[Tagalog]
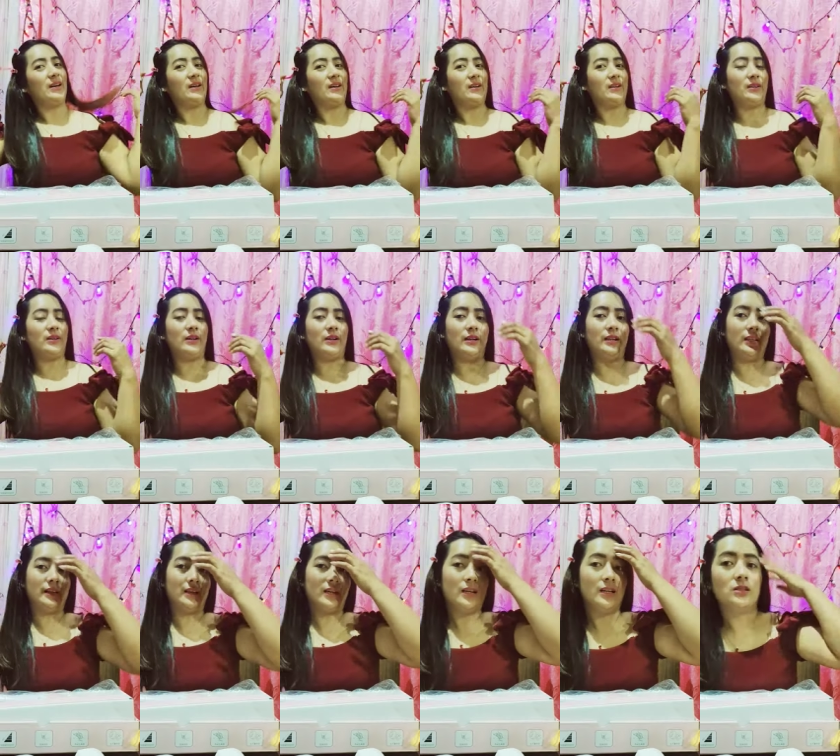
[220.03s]
yon
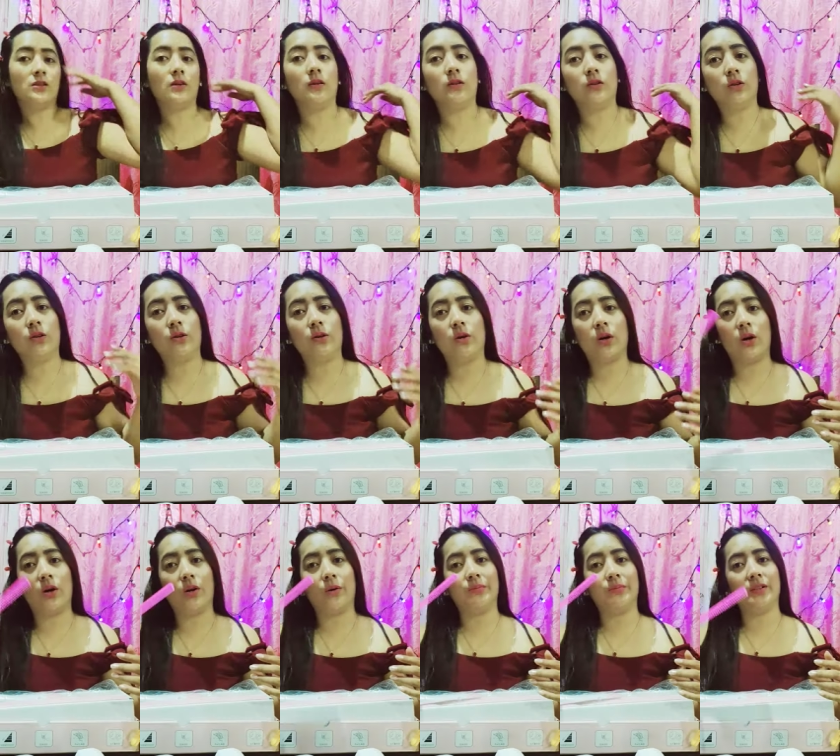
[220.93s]
So, ito yung
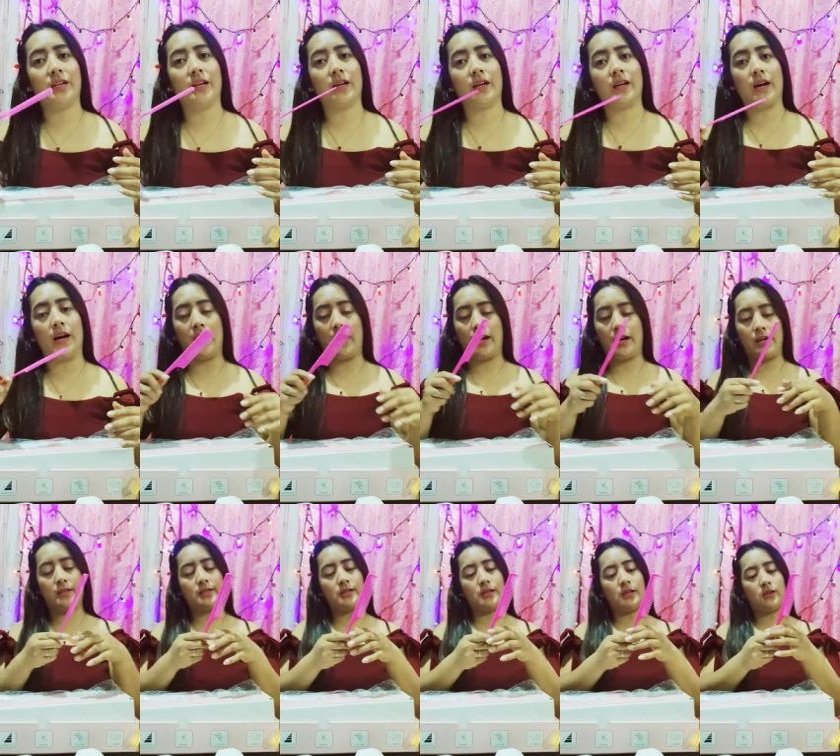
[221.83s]
comb niya,
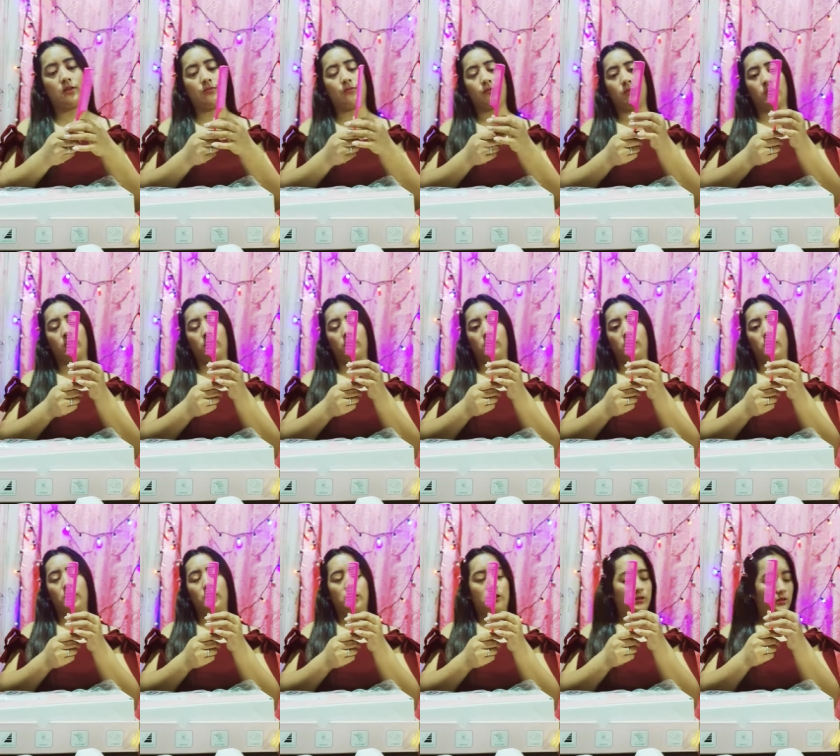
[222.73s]
guys. And of
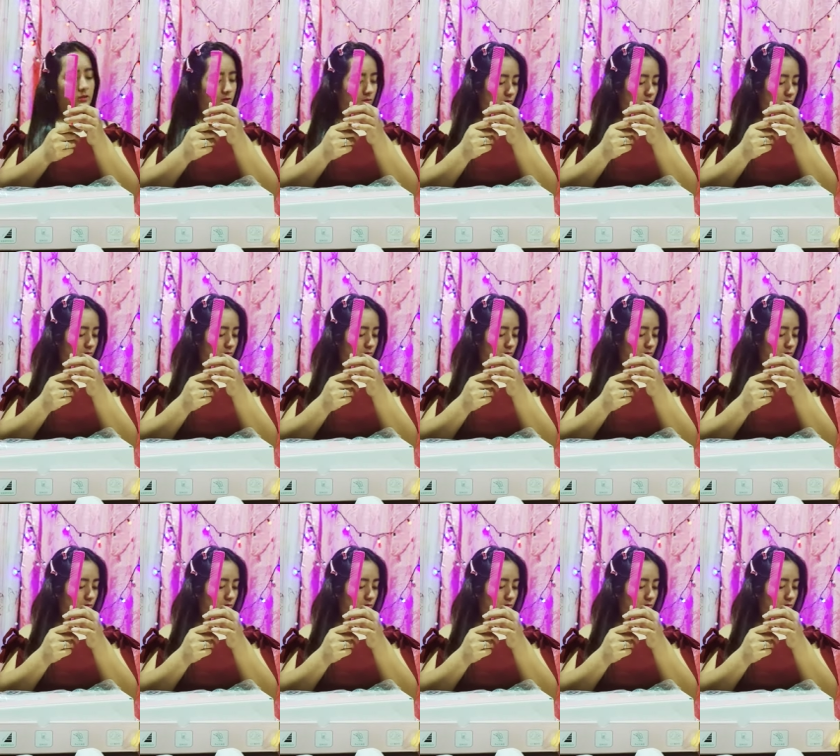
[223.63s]
course,